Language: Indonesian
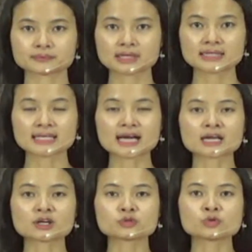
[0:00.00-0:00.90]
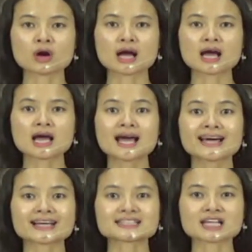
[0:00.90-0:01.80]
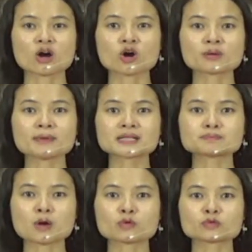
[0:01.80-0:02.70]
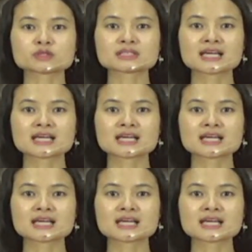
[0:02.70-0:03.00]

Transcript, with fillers: Yang kedua, rasa hormat Paulus